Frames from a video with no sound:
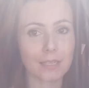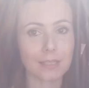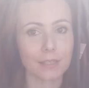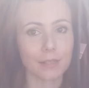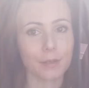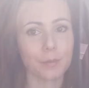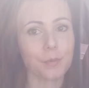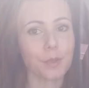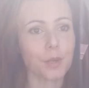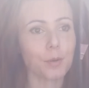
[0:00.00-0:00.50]

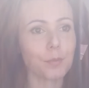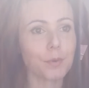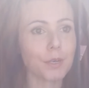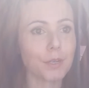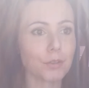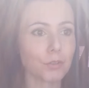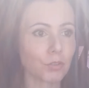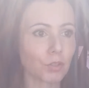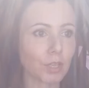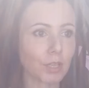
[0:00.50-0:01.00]
casa da minha
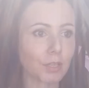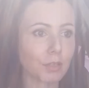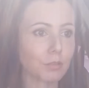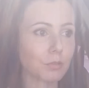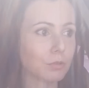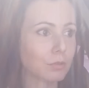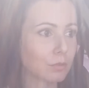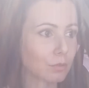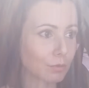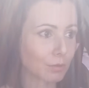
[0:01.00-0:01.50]
mãe. Eu tô
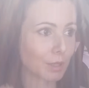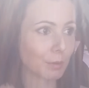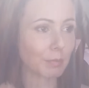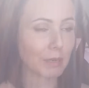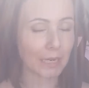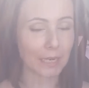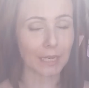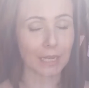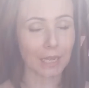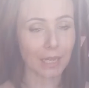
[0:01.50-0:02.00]
querendo ir
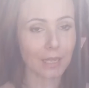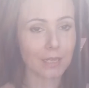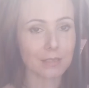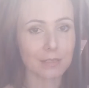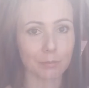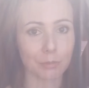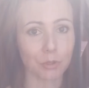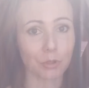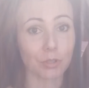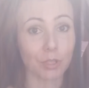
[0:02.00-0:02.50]
pra
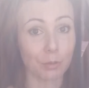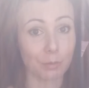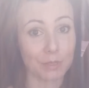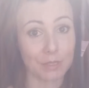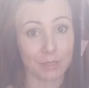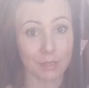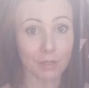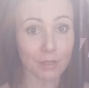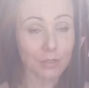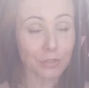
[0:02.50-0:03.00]
casa porque eu tenho
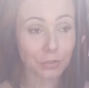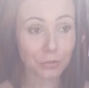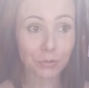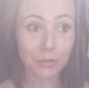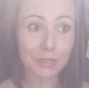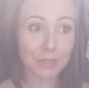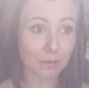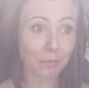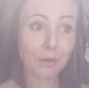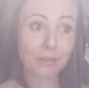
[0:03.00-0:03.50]
bastante
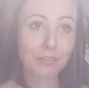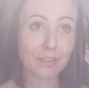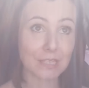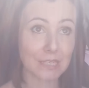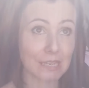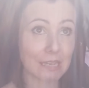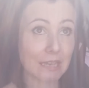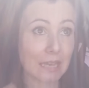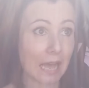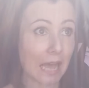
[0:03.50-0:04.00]
coisa pra
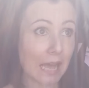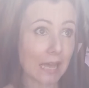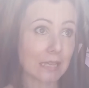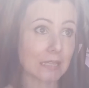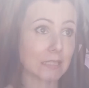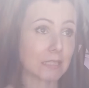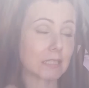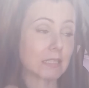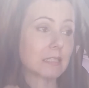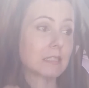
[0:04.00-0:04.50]
fazer em
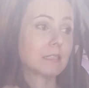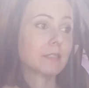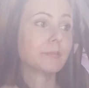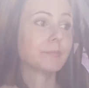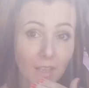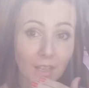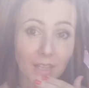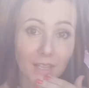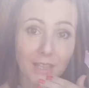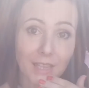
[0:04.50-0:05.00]
casa.
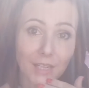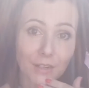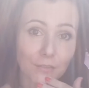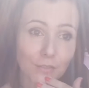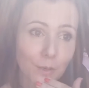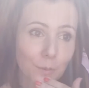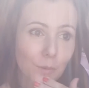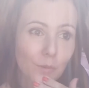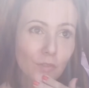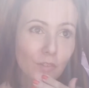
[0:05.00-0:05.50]
Então
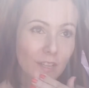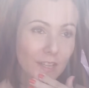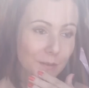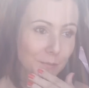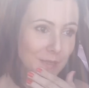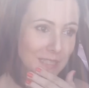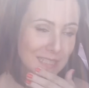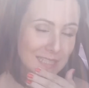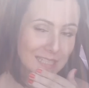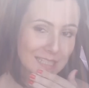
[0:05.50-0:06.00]
vamos
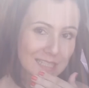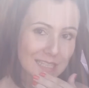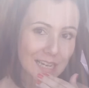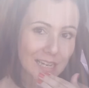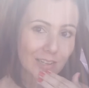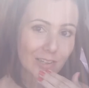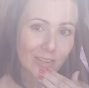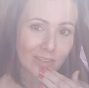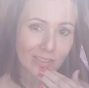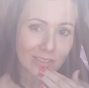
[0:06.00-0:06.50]
ver. Mas nesse
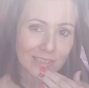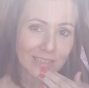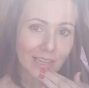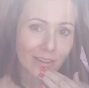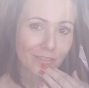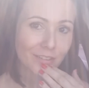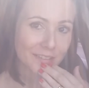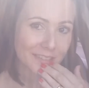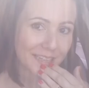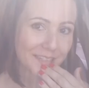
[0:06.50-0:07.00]
calorão que
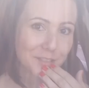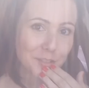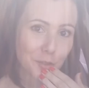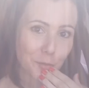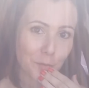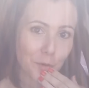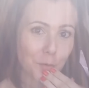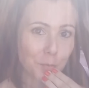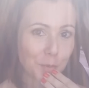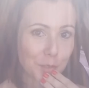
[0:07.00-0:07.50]
dá vontade de
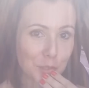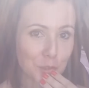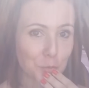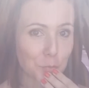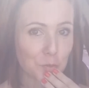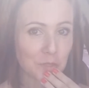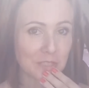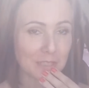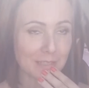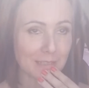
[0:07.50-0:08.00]
tomar um banho
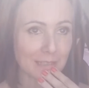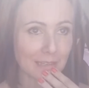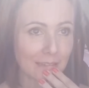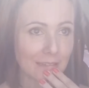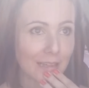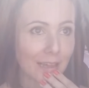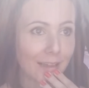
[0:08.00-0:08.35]
de piscina,